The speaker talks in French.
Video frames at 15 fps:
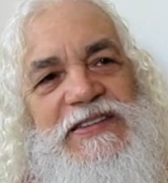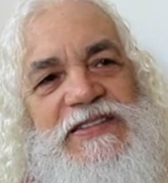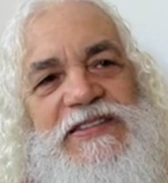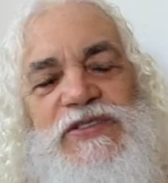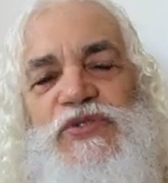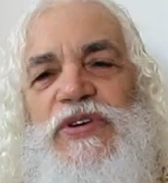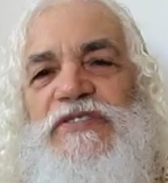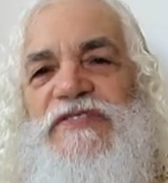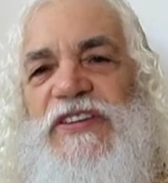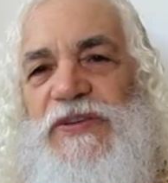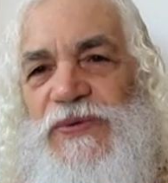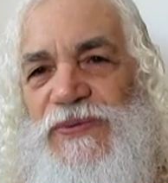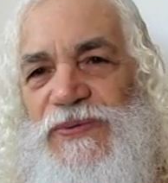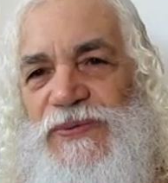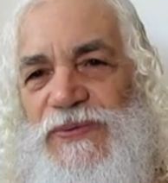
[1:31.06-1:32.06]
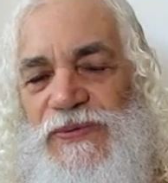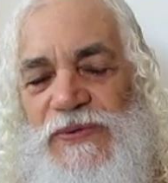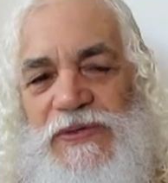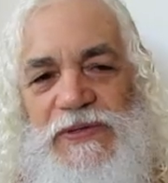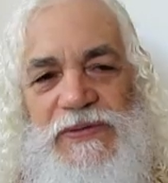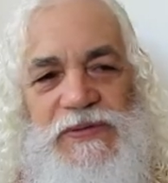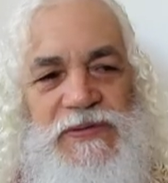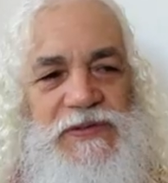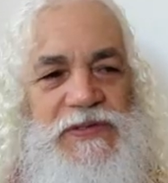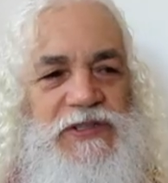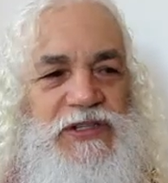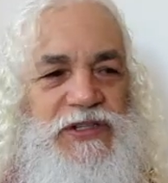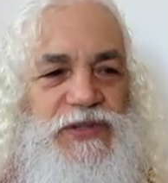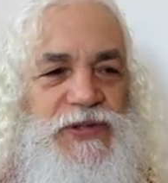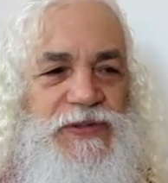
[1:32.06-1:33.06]
si tu as vécu euh,
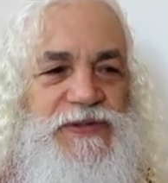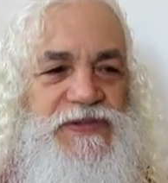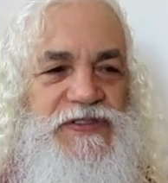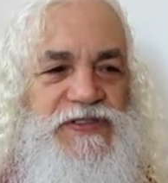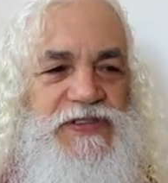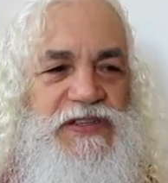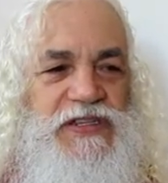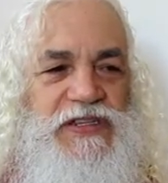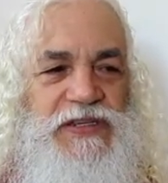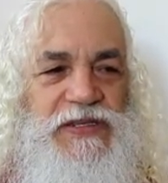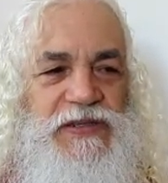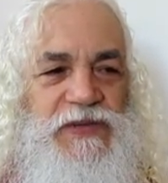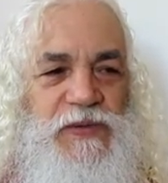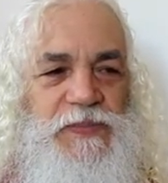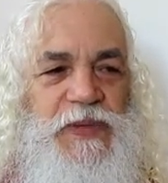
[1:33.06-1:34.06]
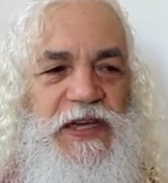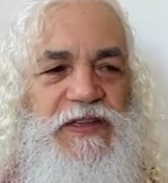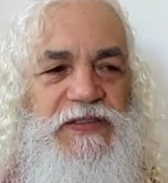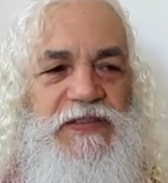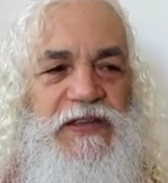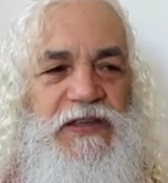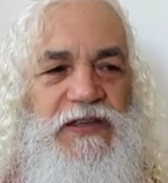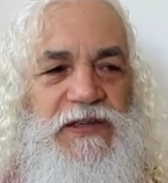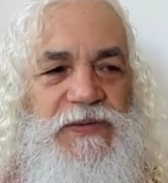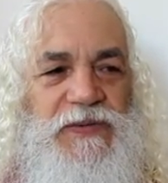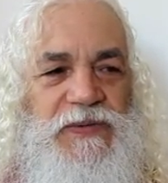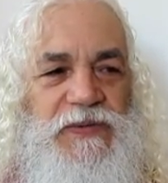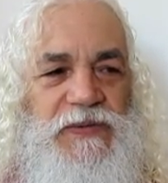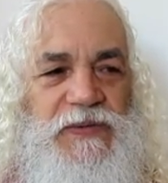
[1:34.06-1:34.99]
des choses qui n'ont pas été euh,